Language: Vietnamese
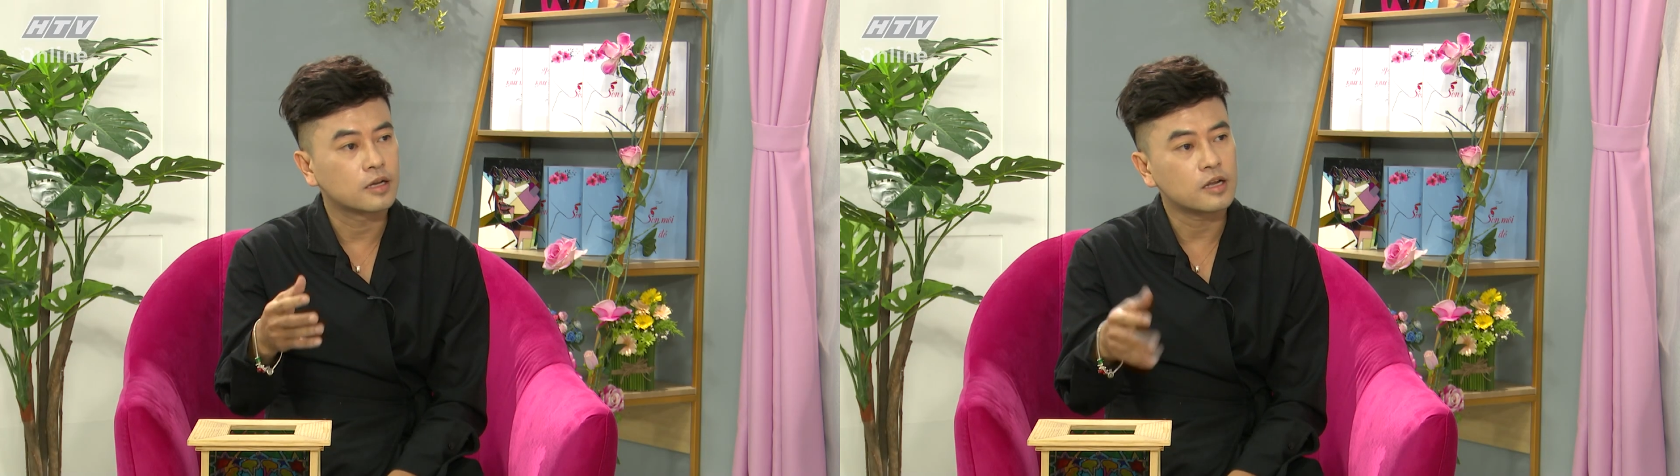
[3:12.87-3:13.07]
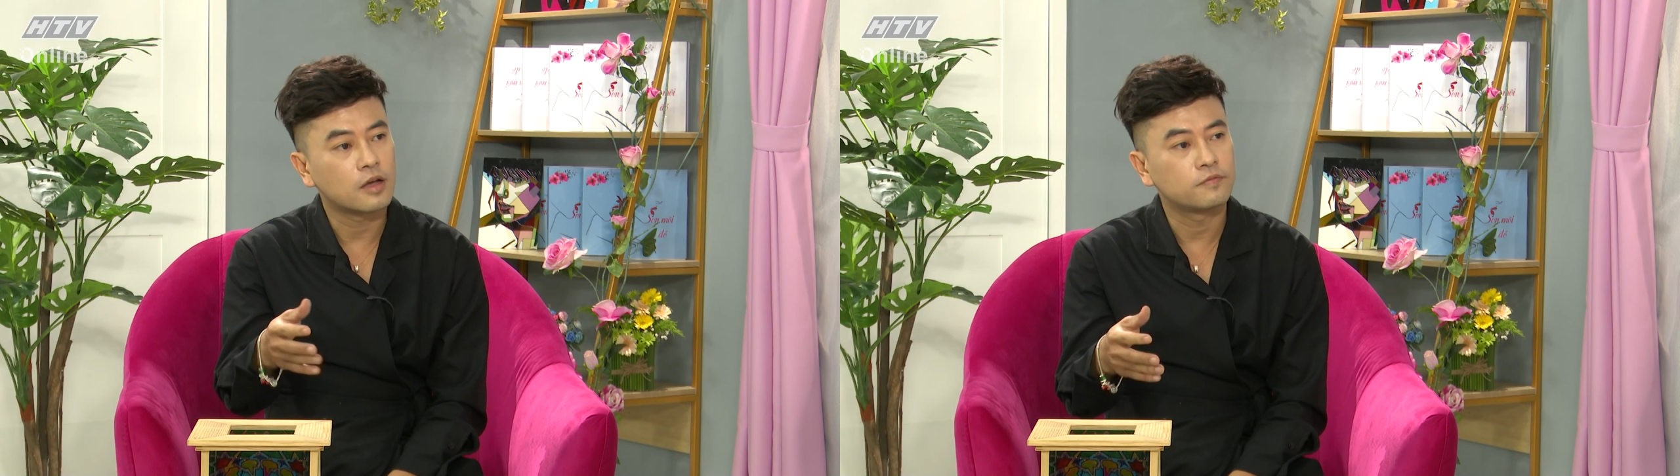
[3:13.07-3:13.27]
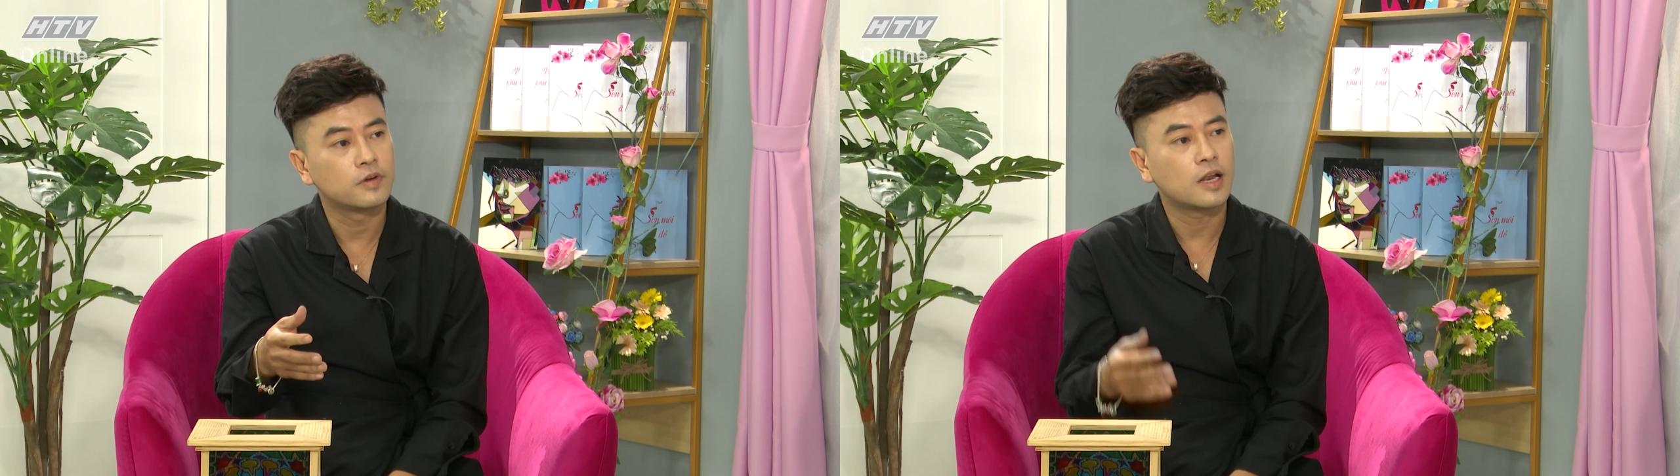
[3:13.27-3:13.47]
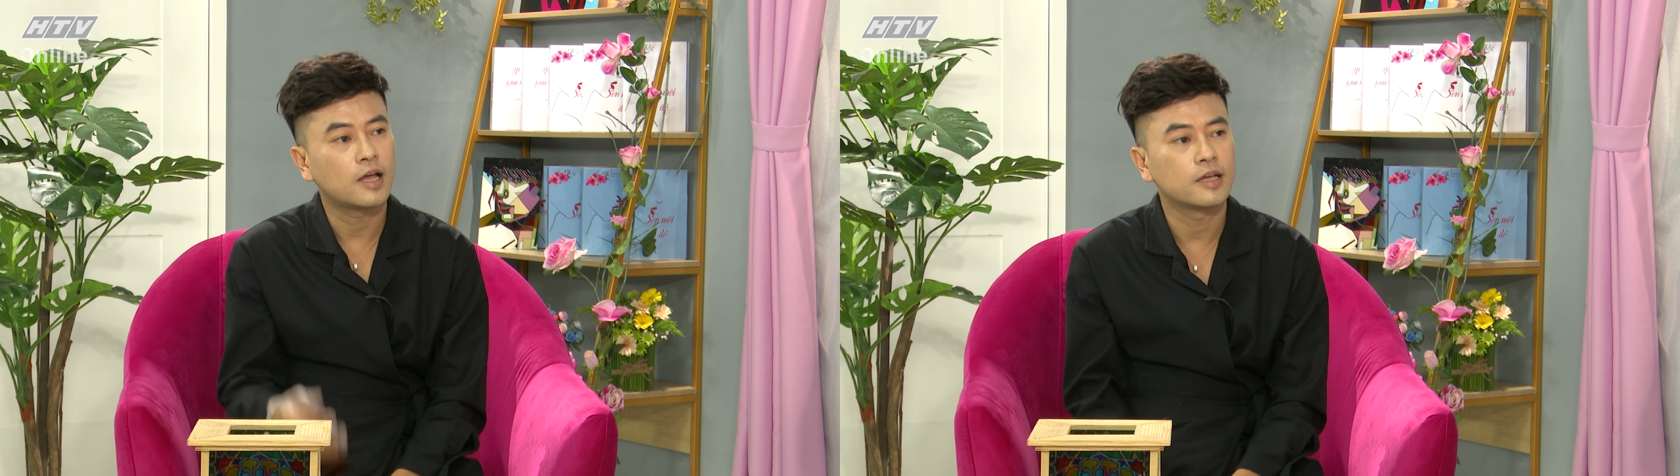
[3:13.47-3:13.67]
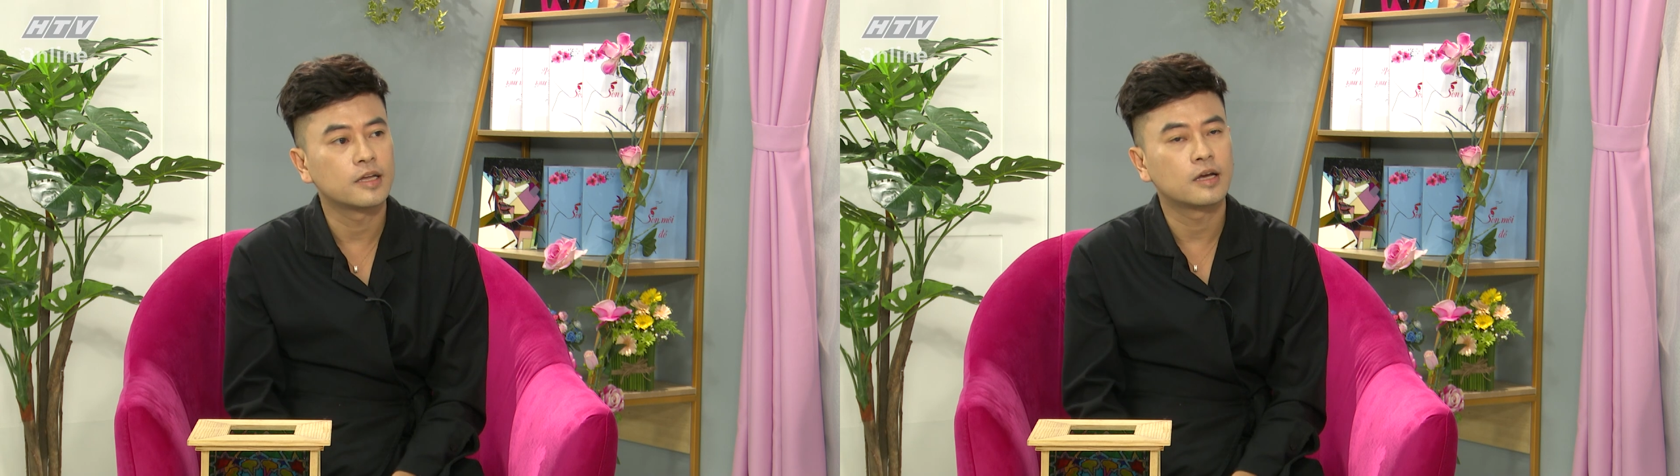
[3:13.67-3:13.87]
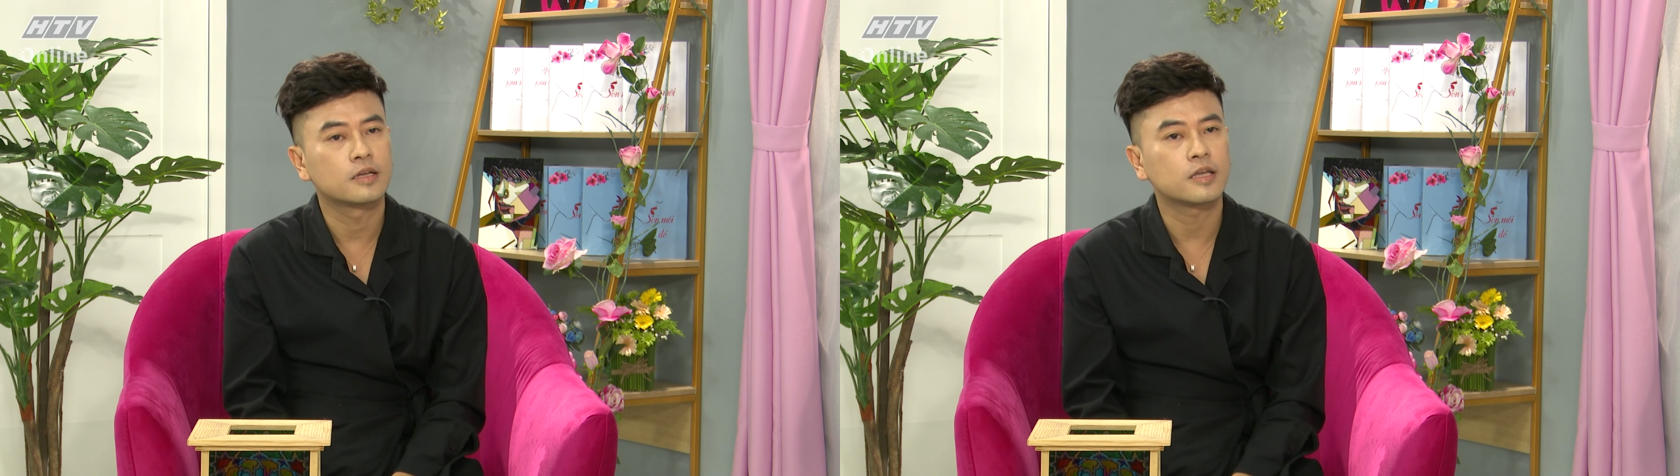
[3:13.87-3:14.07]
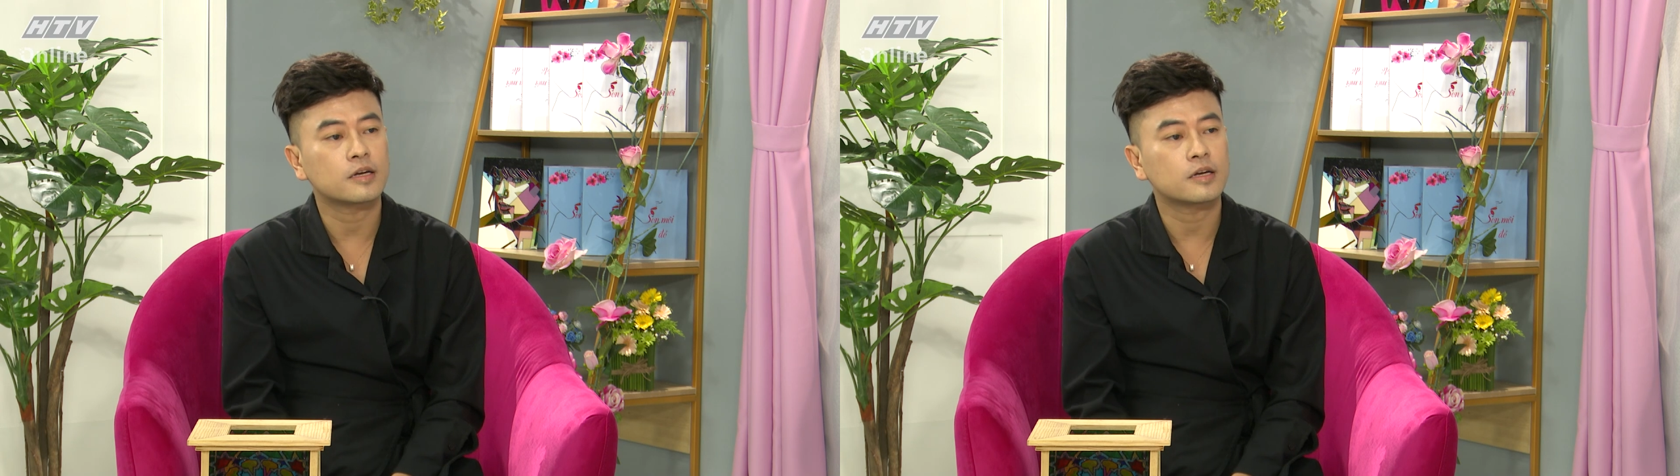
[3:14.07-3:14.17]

kết hợp với lại uh,